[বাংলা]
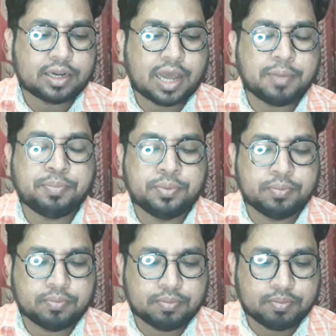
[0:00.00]
টাইপ
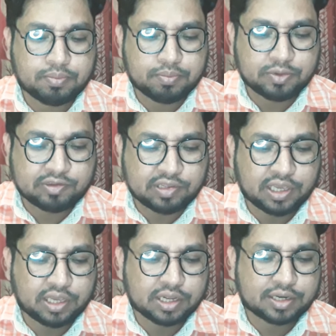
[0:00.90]
সি
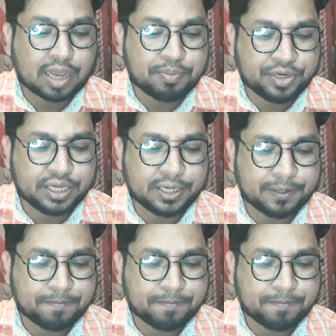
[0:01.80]
টাইপ ডি